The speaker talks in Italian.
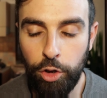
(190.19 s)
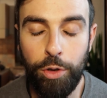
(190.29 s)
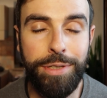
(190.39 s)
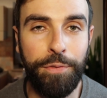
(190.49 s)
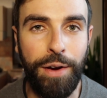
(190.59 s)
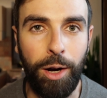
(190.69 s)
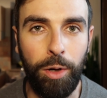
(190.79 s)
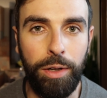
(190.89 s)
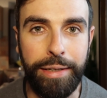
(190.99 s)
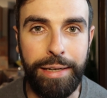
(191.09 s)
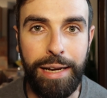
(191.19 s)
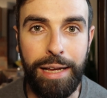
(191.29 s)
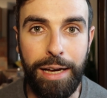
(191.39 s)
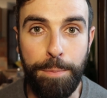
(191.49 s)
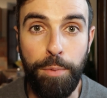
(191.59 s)
cosa fa
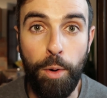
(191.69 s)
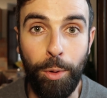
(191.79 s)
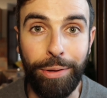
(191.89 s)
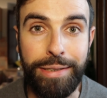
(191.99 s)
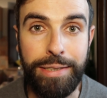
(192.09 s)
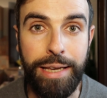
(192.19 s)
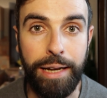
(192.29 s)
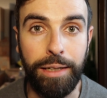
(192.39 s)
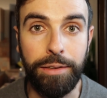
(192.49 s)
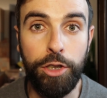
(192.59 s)
il popolo di Siena?